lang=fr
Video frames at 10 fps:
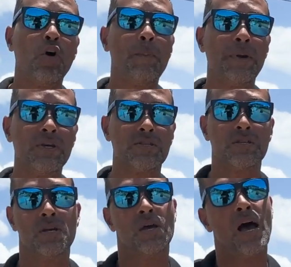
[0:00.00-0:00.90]
reprises
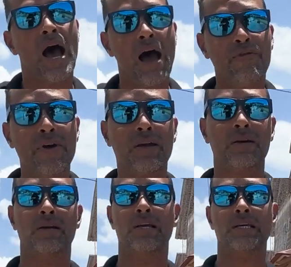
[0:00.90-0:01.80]
avec
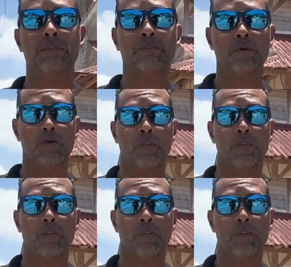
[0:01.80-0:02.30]
l'équipe euh,